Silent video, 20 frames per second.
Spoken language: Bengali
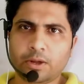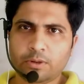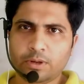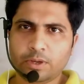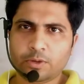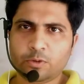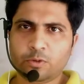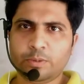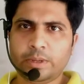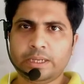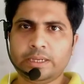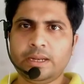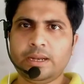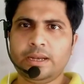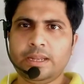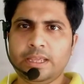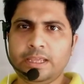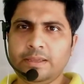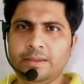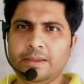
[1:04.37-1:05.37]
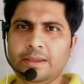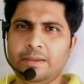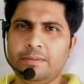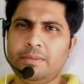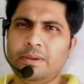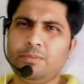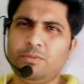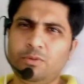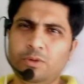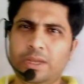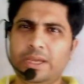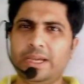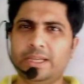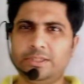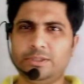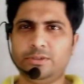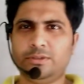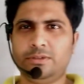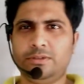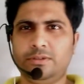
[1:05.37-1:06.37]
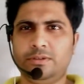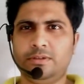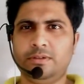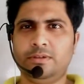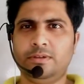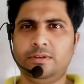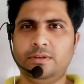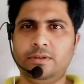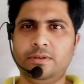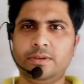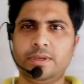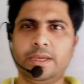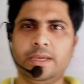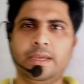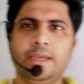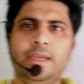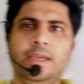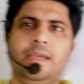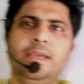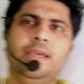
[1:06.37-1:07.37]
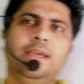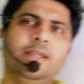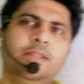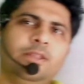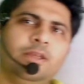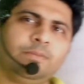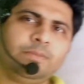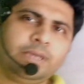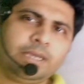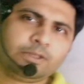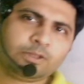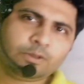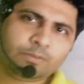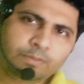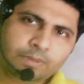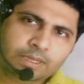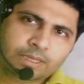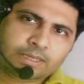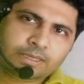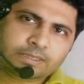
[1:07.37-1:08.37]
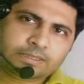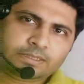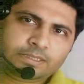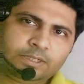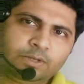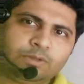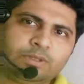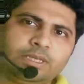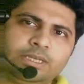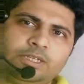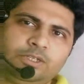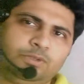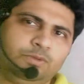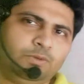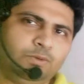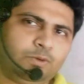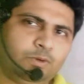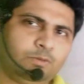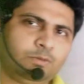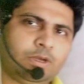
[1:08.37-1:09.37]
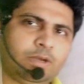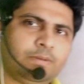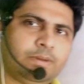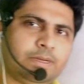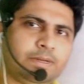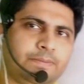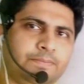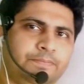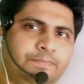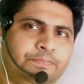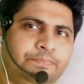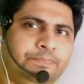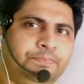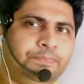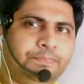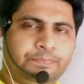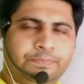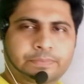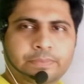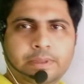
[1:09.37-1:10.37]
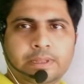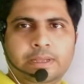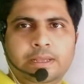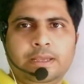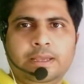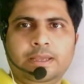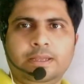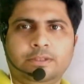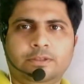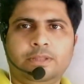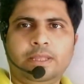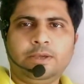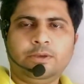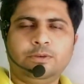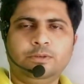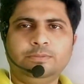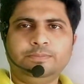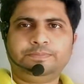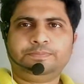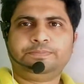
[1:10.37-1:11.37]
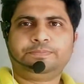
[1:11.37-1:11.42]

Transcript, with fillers: ধারণা খুব একটা নেই ও ভুলে গেছো ওকে তো আমি একদম জিরো থেকে শুরু করব আবার হুম তো দেখো